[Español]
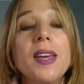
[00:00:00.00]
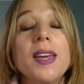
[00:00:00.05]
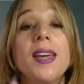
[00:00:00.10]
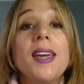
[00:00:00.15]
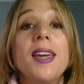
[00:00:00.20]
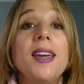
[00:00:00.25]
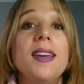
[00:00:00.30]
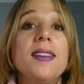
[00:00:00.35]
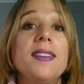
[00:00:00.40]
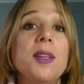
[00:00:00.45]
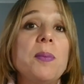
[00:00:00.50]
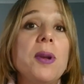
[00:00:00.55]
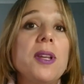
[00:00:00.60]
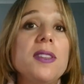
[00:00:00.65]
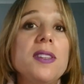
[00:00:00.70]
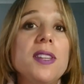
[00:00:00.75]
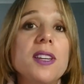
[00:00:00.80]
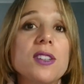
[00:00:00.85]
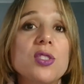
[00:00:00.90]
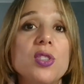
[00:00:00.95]
Este plan
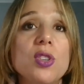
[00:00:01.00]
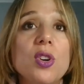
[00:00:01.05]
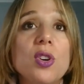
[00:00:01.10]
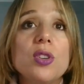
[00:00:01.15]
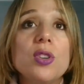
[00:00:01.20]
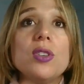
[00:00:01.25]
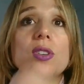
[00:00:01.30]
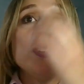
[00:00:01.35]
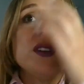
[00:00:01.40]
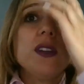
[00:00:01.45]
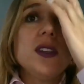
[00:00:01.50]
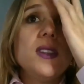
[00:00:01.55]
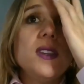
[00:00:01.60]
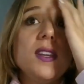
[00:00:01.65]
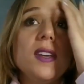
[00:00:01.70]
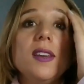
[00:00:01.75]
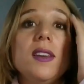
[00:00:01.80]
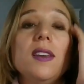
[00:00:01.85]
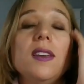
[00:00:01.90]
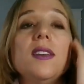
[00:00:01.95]
de acción
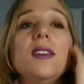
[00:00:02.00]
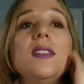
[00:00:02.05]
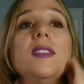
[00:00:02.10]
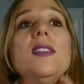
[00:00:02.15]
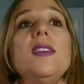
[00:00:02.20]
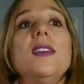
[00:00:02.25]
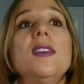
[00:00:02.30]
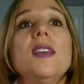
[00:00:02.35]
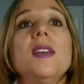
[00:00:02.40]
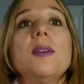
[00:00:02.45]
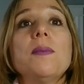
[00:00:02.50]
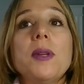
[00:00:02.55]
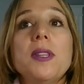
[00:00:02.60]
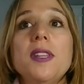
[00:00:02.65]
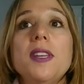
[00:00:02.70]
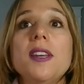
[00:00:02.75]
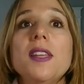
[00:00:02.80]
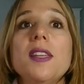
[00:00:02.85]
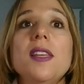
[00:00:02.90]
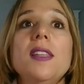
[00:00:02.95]
en
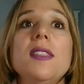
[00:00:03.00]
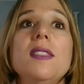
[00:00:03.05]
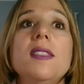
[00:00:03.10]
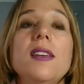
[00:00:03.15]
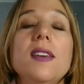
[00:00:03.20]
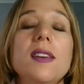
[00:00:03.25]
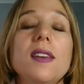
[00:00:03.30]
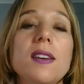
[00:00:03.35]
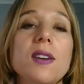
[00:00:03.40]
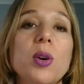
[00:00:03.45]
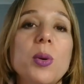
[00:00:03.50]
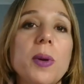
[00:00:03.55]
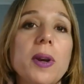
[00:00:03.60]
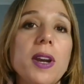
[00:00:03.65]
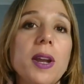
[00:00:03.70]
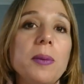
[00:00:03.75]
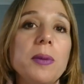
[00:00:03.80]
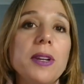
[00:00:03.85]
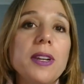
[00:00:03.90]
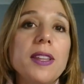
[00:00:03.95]
materia de,
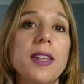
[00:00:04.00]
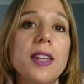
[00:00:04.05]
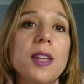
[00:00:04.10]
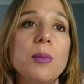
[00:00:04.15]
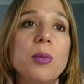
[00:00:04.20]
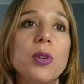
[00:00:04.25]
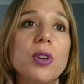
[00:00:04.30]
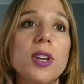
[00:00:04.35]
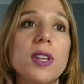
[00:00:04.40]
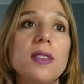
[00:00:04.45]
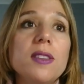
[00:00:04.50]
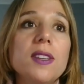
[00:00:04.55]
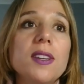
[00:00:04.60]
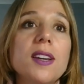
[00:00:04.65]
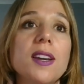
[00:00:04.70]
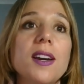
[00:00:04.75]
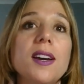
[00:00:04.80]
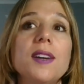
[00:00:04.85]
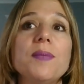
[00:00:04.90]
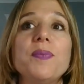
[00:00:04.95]
gobernabilidad
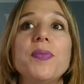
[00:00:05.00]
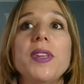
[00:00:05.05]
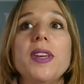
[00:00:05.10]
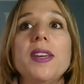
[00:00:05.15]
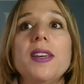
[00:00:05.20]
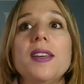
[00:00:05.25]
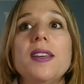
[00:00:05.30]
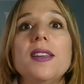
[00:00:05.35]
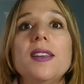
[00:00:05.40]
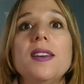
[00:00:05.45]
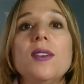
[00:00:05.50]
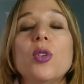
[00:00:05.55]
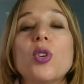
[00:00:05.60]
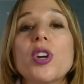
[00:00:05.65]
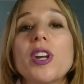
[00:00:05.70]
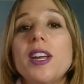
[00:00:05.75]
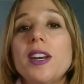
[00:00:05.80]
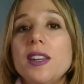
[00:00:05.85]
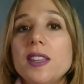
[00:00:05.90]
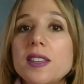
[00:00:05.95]
democrática eh,
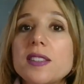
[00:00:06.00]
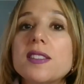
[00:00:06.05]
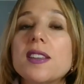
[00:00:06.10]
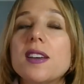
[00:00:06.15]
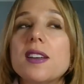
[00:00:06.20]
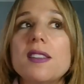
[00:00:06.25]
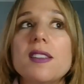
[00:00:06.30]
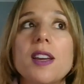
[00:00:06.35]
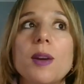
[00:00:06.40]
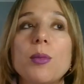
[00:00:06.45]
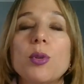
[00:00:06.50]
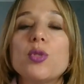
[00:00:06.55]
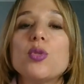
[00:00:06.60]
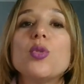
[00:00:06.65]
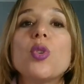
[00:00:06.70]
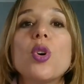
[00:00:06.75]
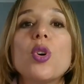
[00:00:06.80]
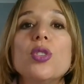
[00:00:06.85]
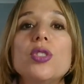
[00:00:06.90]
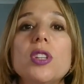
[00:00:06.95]
organiza, digamos,
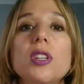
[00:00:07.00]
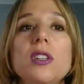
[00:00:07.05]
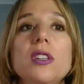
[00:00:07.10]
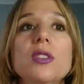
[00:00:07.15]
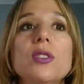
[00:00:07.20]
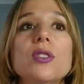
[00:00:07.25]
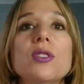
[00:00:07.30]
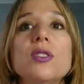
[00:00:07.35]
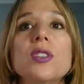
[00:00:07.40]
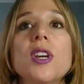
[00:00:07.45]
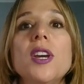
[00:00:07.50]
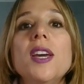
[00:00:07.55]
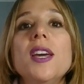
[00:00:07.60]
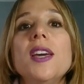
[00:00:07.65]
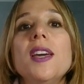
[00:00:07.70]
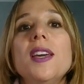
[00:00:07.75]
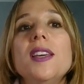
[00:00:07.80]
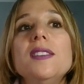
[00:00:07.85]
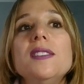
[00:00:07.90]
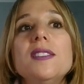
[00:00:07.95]
sus contenidos
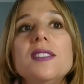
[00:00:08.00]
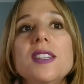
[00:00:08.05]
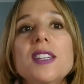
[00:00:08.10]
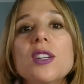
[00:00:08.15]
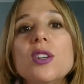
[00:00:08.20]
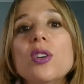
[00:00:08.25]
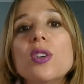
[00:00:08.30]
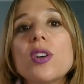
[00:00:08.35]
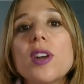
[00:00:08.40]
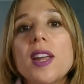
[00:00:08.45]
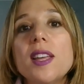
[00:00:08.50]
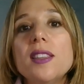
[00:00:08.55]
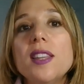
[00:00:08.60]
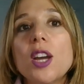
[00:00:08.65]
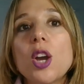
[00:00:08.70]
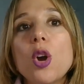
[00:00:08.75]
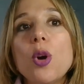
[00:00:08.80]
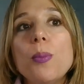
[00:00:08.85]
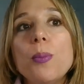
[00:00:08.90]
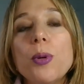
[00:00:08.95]
en cinco grandes
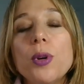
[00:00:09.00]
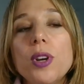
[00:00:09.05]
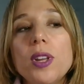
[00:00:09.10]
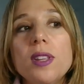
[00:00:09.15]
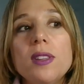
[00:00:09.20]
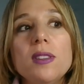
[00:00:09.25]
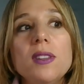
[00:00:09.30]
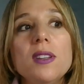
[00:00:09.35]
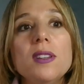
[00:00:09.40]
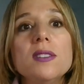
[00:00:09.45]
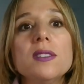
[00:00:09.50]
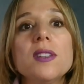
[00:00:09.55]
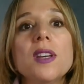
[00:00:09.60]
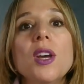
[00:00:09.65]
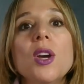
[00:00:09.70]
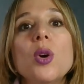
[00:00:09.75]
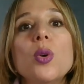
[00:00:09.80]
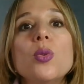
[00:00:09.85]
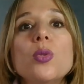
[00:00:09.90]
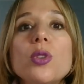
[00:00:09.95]
componentes
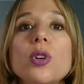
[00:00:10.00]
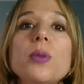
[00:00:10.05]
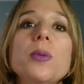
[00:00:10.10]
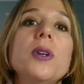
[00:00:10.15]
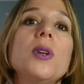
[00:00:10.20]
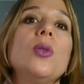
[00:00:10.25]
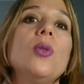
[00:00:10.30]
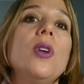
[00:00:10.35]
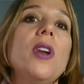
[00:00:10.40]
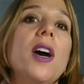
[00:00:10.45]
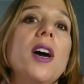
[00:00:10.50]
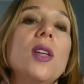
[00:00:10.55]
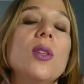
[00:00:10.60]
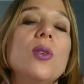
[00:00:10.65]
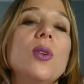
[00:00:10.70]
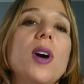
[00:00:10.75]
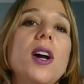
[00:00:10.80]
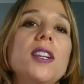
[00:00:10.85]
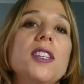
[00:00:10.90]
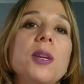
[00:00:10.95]
uno
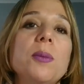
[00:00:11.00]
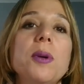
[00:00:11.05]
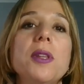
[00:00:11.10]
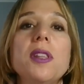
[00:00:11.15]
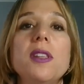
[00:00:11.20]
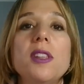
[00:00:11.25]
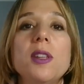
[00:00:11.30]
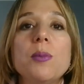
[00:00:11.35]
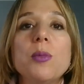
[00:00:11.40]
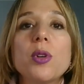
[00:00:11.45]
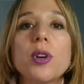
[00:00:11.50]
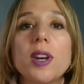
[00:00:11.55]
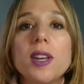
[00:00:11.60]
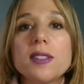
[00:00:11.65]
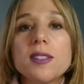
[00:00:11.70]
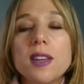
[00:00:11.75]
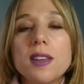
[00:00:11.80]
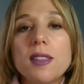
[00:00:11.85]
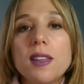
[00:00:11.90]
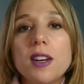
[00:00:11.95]
vinculado al tema de
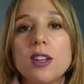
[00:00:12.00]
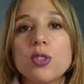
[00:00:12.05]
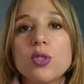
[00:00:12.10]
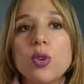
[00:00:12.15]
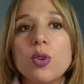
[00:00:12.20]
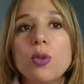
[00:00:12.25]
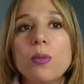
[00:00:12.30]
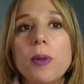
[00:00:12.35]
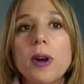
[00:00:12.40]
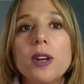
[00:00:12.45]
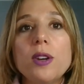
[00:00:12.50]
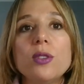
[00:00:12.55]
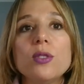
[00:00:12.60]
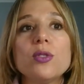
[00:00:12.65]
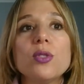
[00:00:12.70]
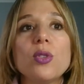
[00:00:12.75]
democracia y derechos humanos,